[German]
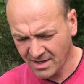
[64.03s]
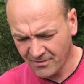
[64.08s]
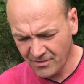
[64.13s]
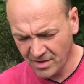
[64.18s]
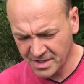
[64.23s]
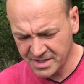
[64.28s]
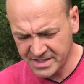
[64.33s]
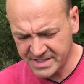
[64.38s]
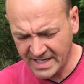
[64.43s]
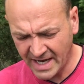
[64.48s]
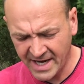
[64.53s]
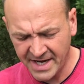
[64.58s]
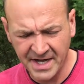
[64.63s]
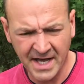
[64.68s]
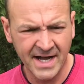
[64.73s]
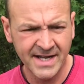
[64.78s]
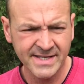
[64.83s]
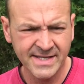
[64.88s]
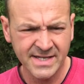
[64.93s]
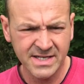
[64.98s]
da war nicht ein
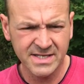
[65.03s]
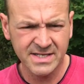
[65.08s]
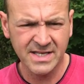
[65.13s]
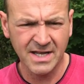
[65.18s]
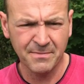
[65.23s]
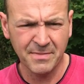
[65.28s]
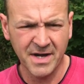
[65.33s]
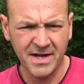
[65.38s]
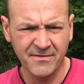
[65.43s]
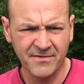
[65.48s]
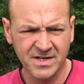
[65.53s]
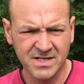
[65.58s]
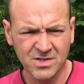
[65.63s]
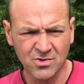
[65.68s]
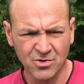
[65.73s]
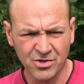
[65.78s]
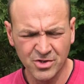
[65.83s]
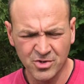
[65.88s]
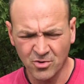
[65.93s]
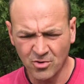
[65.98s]
einziges dabei, was
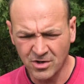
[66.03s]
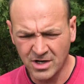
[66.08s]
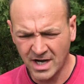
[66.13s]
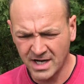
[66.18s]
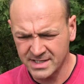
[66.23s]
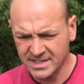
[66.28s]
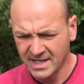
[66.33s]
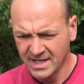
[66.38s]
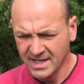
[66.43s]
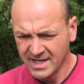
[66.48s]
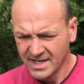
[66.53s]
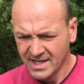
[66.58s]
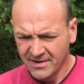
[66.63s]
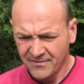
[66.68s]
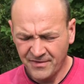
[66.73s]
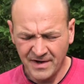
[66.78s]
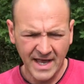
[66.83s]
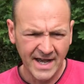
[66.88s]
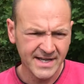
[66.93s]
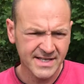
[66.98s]
so einen Druck hat.
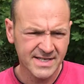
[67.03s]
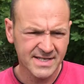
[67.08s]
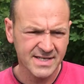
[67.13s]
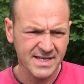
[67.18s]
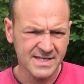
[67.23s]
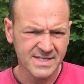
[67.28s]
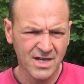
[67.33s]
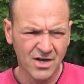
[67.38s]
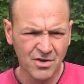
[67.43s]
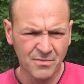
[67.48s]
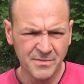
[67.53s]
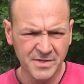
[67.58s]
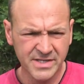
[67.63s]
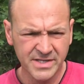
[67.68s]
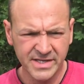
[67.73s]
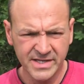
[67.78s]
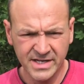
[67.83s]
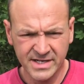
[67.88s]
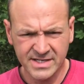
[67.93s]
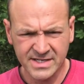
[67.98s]
Vielleicht ist das auch mit
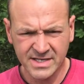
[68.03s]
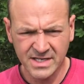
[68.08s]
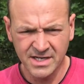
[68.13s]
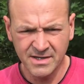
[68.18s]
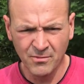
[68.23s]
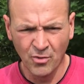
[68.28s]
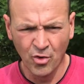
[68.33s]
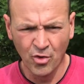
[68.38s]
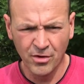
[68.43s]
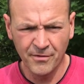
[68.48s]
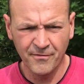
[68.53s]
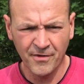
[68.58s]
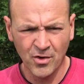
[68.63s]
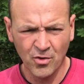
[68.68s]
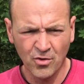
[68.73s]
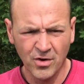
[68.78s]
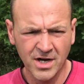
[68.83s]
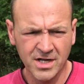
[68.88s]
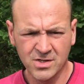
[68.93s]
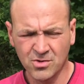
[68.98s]
einem extrem hohen
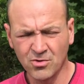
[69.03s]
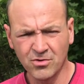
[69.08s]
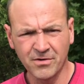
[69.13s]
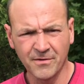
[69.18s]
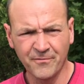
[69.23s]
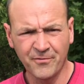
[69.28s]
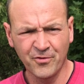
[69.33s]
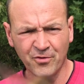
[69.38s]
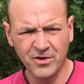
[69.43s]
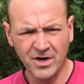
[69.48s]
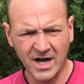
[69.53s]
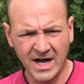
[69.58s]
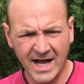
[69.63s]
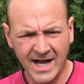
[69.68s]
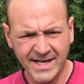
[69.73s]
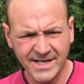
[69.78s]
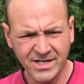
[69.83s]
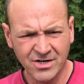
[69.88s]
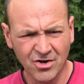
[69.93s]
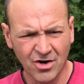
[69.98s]
Varroa-Druck im Frühjahr
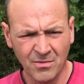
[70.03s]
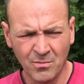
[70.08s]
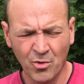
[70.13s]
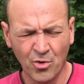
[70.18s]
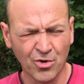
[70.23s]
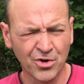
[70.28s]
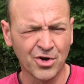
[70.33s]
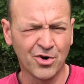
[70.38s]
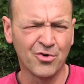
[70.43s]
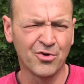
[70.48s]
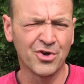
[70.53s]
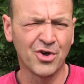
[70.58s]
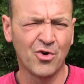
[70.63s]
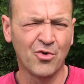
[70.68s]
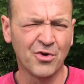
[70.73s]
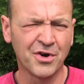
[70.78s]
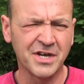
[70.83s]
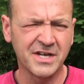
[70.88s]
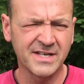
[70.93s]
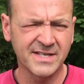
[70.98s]
reingekommen oder oder
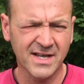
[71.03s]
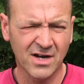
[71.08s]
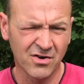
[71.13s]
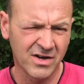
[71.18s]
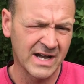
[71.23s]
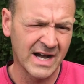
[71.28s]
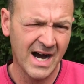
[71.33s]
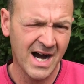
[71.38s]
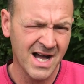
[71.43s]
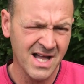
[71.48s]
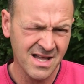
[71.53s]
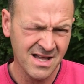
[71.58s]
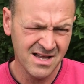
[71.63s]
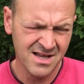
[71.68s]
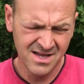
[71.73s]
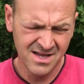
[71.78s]
oder, ist auch egal.